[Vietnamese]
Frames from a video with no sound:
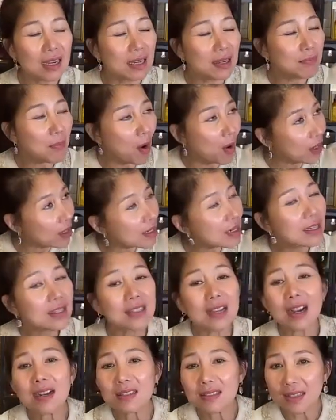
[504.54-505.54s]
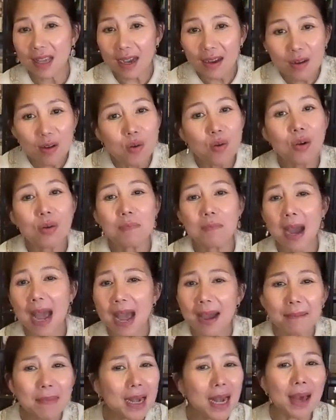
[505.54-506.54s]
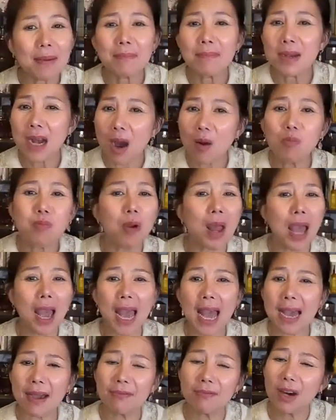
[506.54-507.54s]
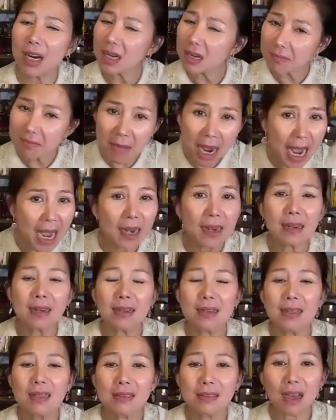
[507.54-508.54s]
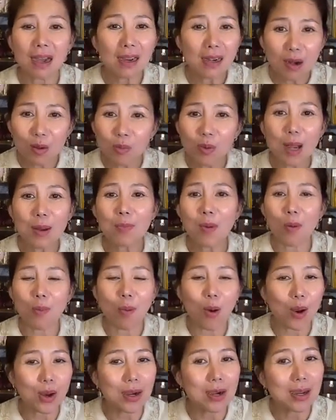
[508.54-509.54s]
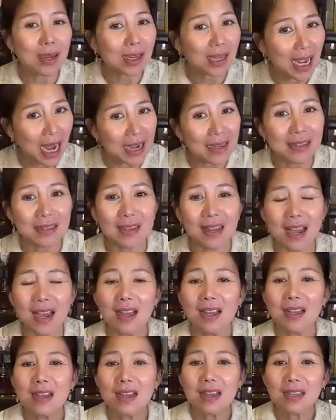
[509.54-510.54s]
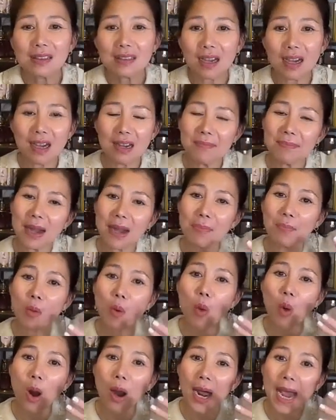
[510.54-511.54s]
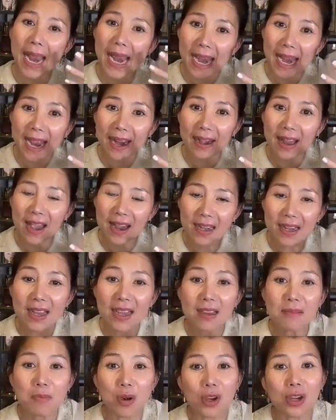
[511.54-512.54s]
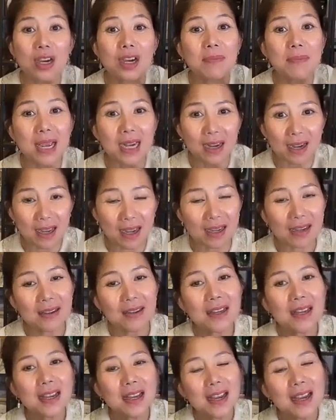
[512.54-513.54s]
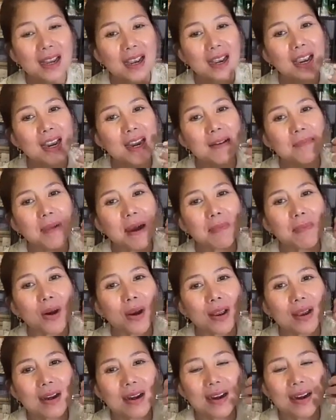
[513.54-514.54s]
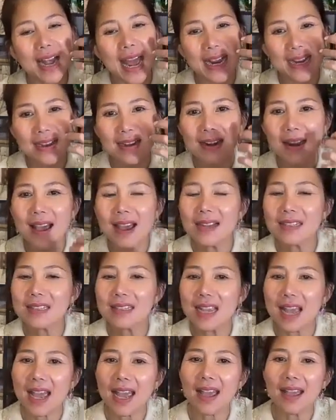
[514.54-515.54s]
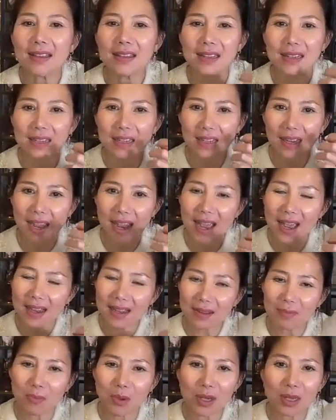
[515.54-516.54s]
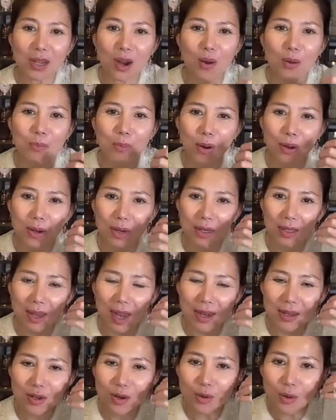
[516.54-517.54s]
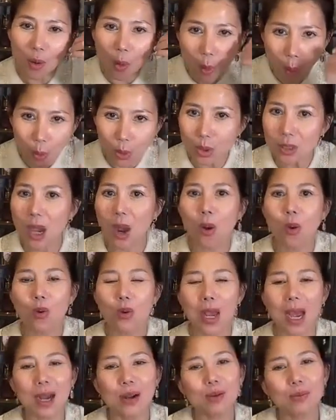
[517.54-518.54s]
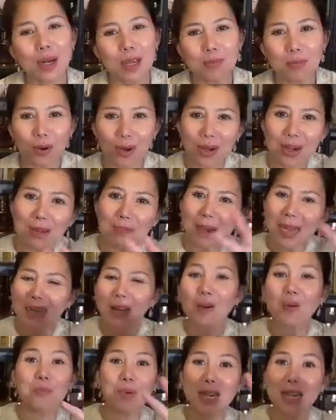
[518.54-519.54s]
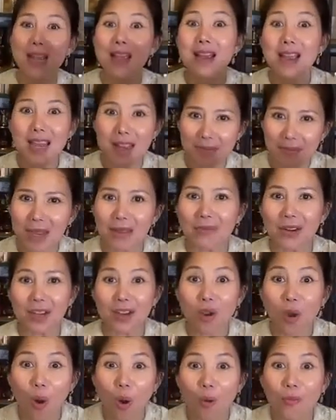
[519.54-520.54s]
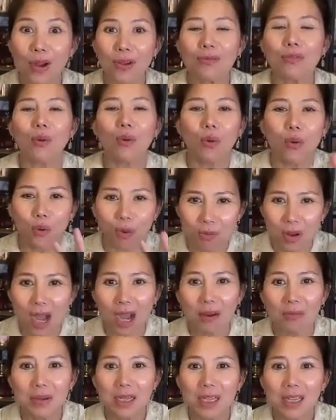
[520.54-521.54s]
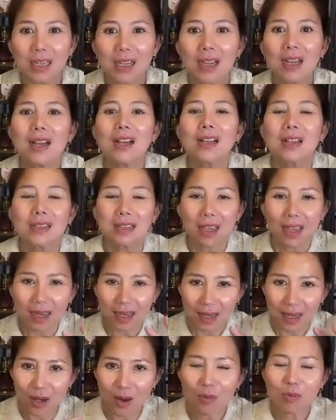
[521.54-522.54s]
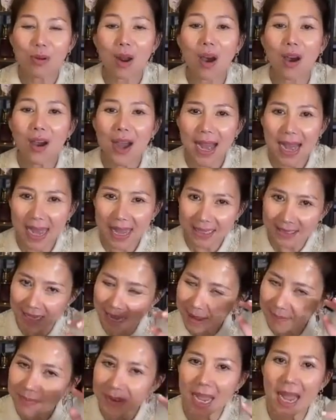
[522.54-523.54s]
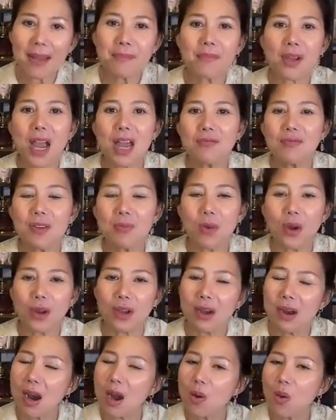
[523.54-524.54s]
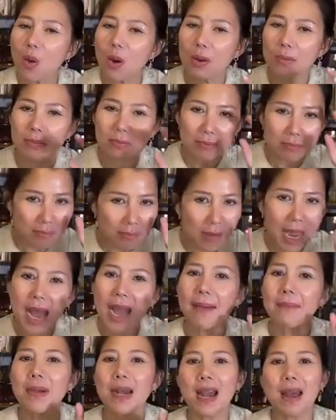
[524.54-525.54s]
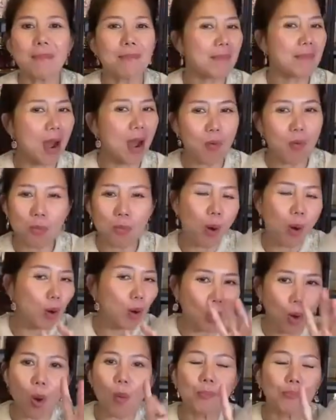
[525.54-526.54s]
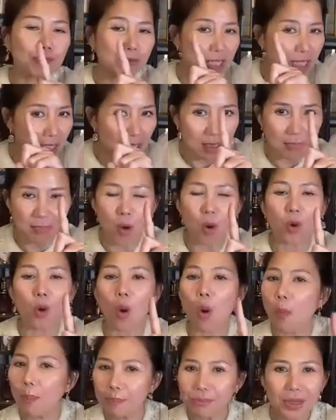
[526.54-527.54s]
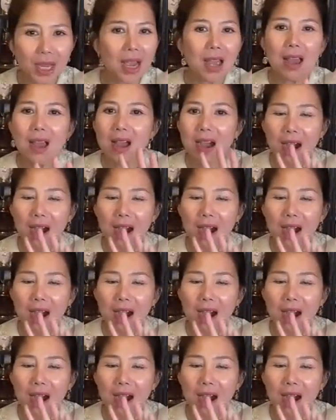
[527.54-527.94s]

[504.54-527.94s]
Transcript: thì mọi người chắc chắn luôn 35 đồng là Hà vẫn bán tới lúc đấy mọi mọi người cần nha tới mà mùa hè đến ấy, mọi người biết rồi đấy khi mà mọi người đánh lên ra những cái khác bắt đầu mọi người thấy nó đổ dầu ra lúc đấy mọi người bắt đầu mới đi kiếm cái phấn khô phấn phủ đúng không thì lúc đó Hà dám cam kết với mọi người luôn 35 đồng một hộp chỉ một hộp